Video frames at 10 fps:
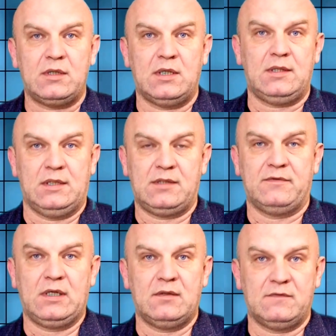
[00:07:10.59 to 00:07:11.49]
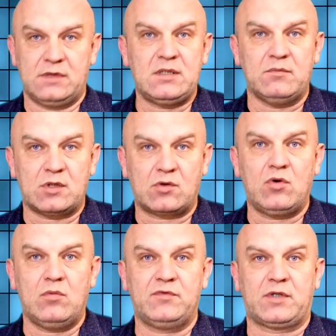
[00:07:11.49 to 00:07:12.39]
Да, это Владимир
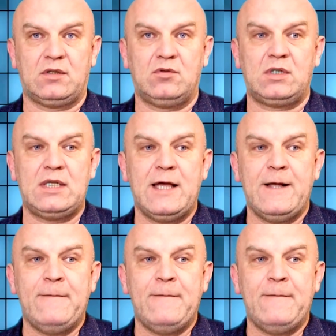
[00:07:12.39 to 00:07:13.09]
Громов, который